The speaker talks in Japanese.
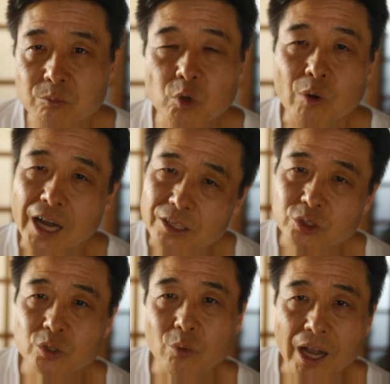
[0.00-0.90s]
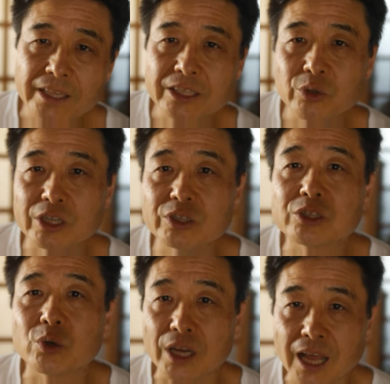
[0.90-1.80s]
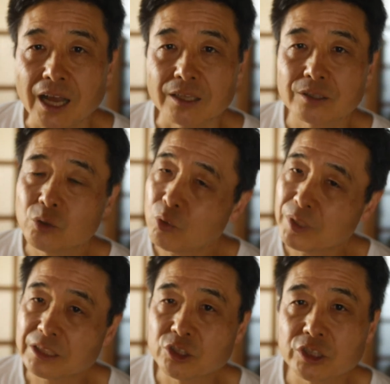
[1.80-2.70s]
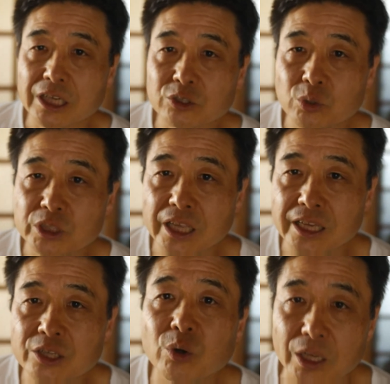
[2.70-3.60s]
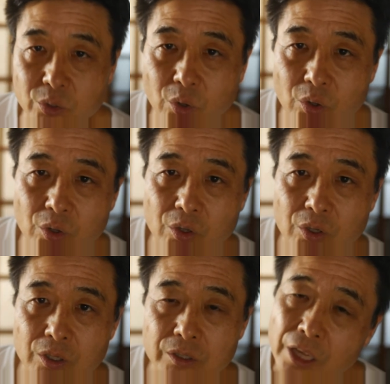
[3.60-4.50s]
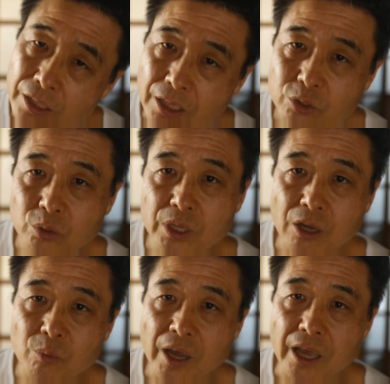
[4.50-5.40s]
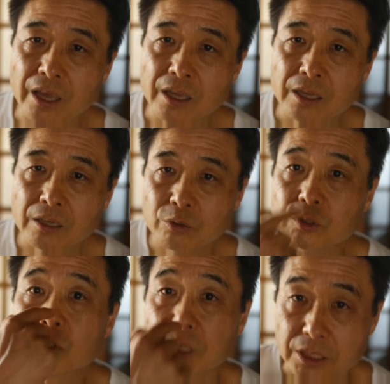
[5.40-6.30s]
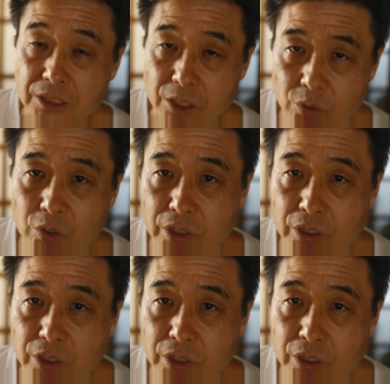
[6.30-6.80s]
もう分かる人と分かんない人がいるでしょうからどこまで注釈をしていいのかとなんで黒田お前黒田ですけど